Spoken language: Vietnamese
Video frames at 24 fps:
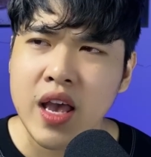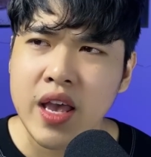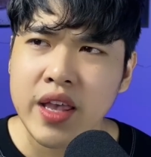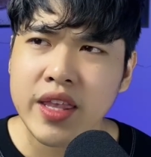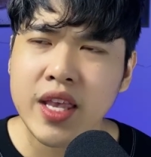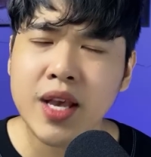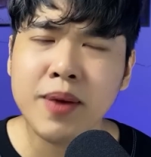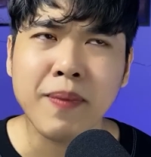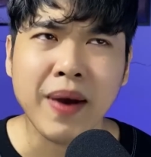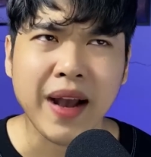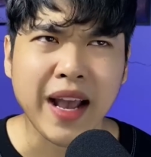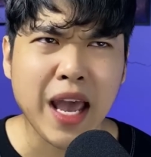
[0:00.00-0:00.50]

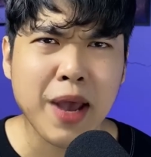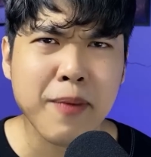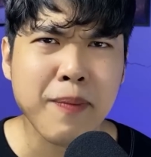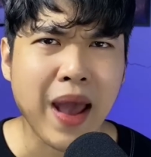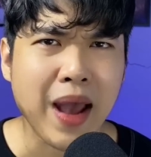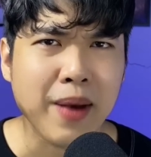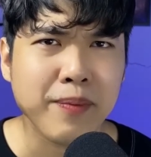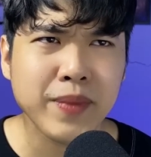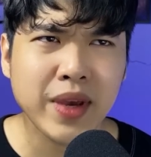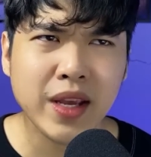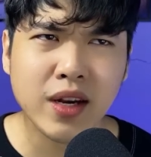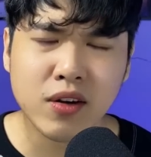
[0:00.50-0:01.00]
Nhưng mà các
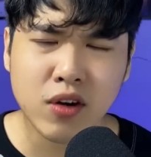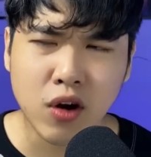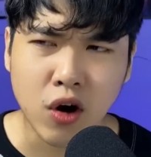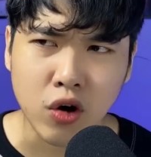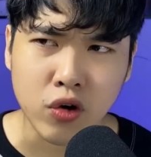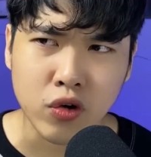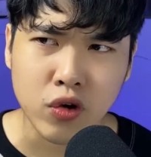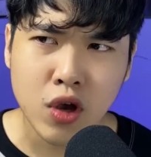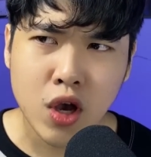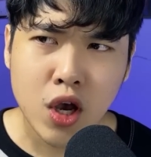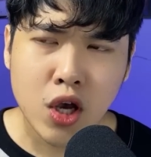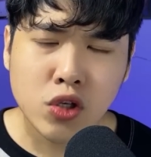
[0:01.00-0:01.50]
bạn biết
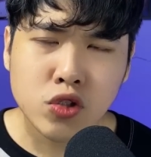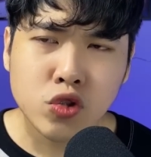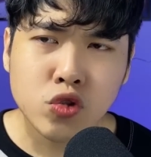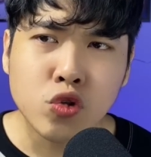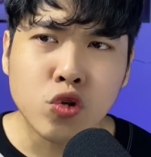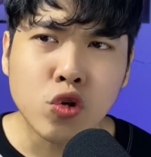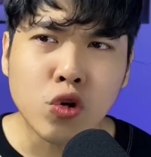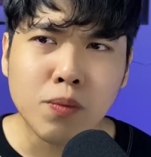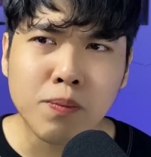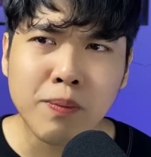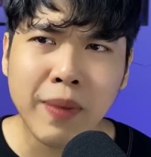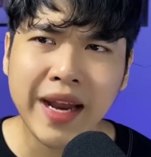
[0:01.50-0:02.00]
rồi,
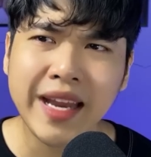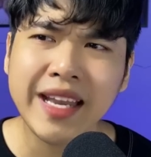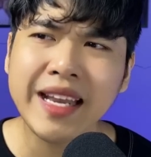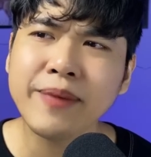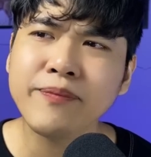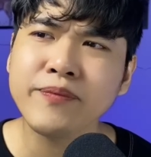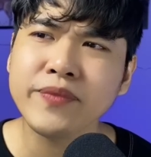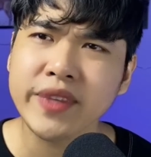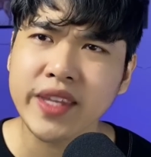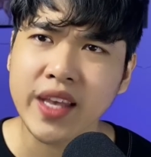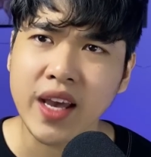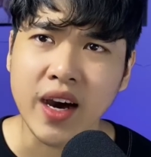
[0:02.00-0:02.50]
suốt mấy
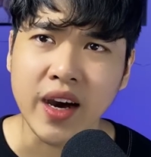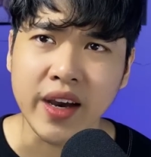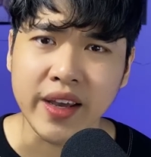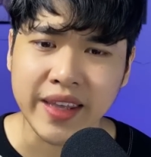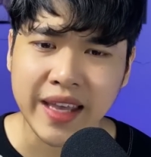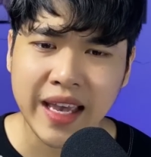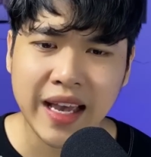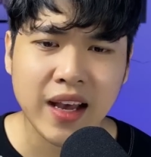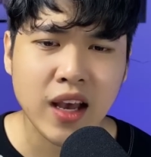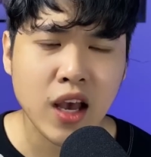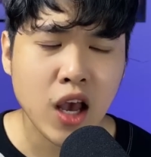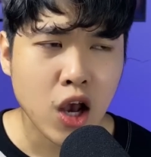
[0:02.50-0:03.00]
năm trời
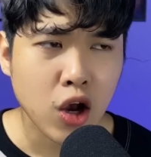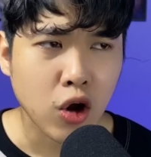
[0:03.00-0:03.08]
nha,